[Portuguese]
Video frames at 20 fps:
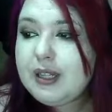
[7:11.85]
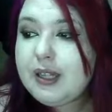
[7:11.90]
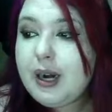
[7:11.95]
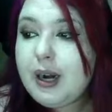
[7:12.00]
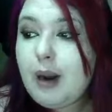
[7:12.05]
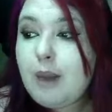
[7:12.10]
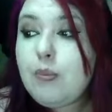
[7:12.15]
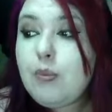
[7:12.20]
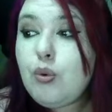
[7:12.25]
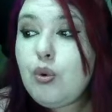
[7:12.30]

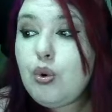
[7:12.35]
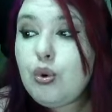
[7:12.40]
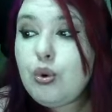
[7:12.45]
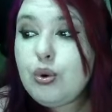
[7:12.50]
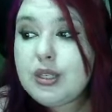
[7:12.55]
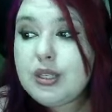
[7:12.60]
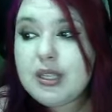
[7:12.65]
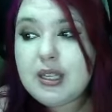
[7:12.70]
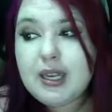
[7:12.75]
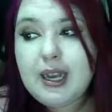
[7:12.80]
terá
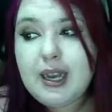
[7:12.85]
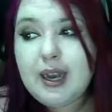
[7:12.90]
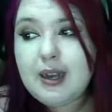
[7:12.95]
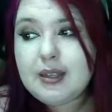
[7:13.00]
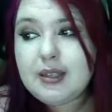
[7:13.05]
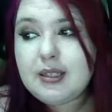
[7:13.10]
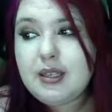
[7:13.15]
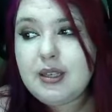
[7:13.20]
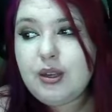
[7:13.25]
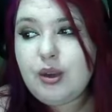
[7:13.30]
música,
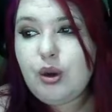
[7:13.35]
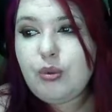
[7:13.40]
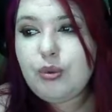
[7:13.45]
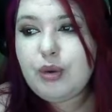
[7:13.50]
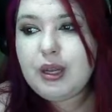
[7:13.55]
assim como na